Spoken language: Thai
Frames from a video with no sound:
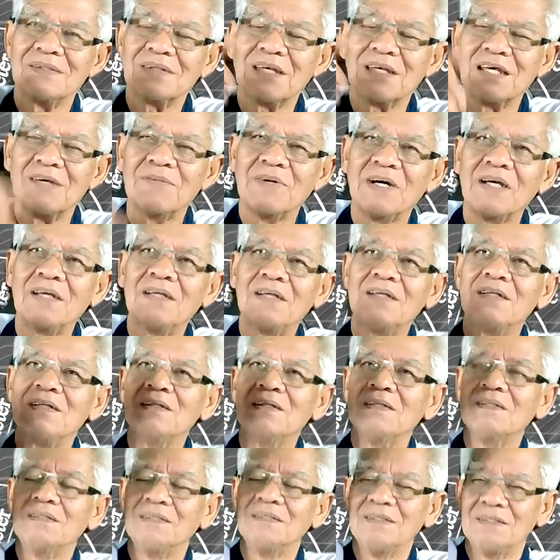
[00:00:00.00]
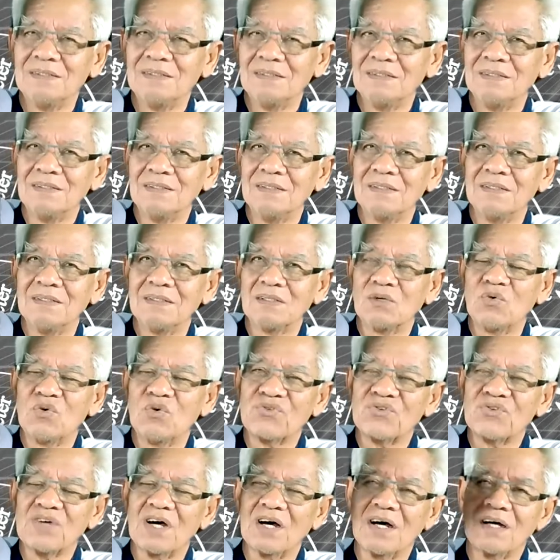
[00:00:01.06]
เห็นไหมงวง
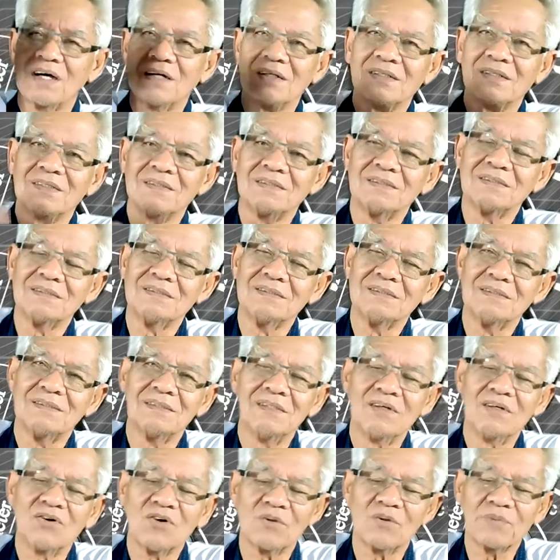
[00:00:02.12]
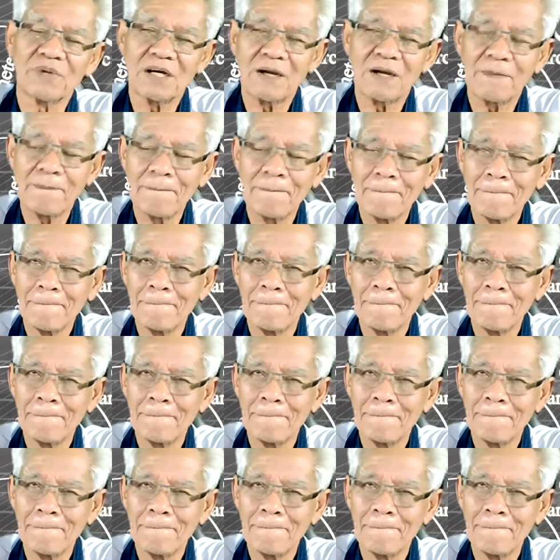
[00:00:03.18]
ช้างนึกออกไหมครับ